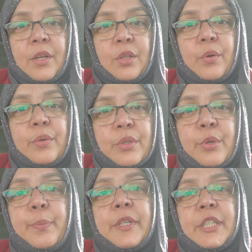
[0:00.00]
तो
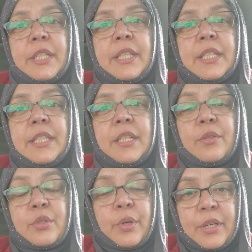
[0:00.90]
उसको अप्रिशिएट कीजिए
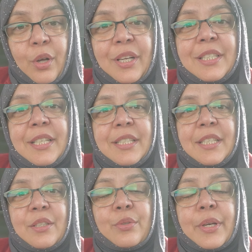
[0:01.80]
उसको एक्नॉलेज
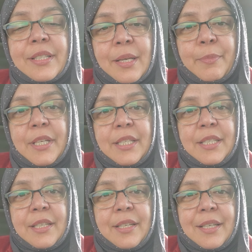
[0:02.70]
कीजिए उसको एक्सेप्ट
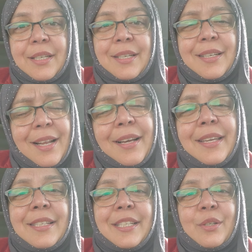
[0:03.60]
कीजिए ना
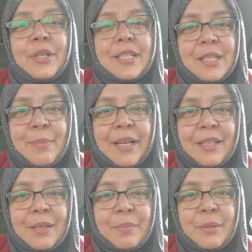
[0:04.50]
कीजिए कोई ऐसी
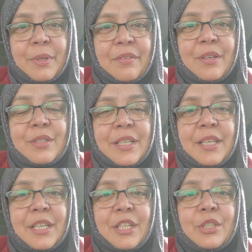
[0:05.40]
बातें अपनी बीवियों से
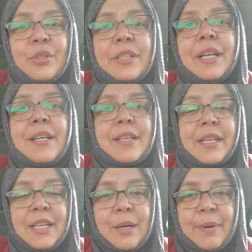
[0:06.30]
जो दिल
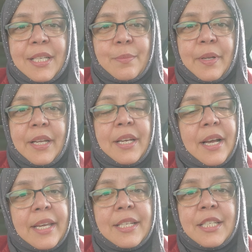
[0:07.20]
आज़ारी का बायस बने ना
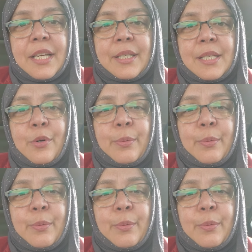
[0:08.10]
कीजिए ऐसी कोई